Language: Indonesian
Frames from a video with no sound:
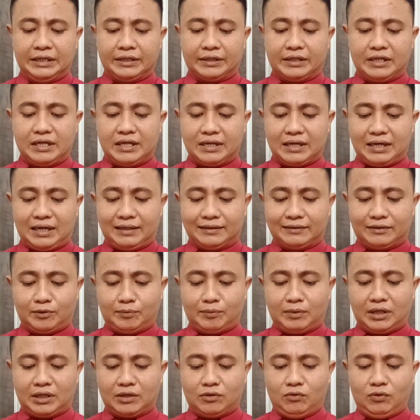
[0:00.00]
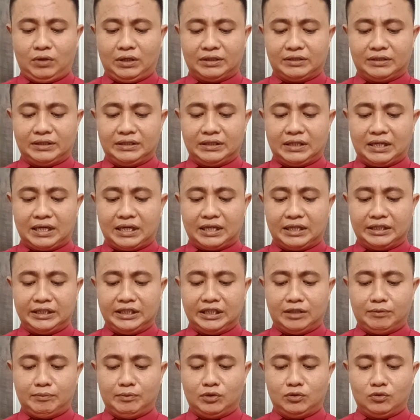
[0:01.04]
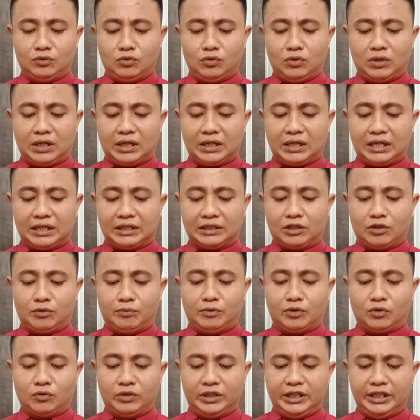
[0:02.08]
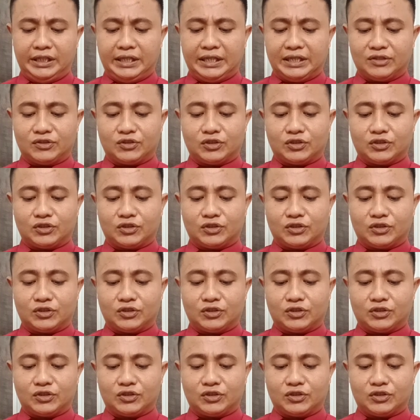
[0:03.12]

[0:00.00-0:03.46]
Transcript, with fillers: dan atau melakukan tindakan yang menguntungkan atau merugikan